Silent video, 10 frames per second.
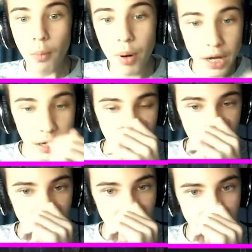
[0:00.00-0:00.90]

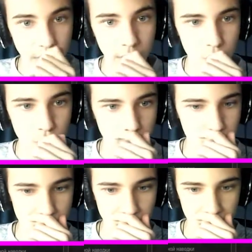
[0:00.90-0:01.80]
Боекомплект нам нужно
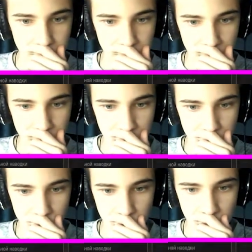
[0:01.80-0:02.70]
ему сделать.
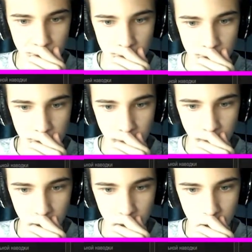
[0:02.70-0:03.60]

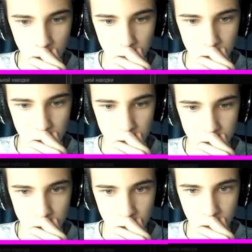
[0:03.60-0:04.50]
Подождите.
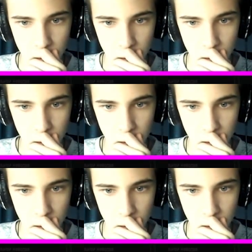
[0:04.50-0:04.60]
Применить.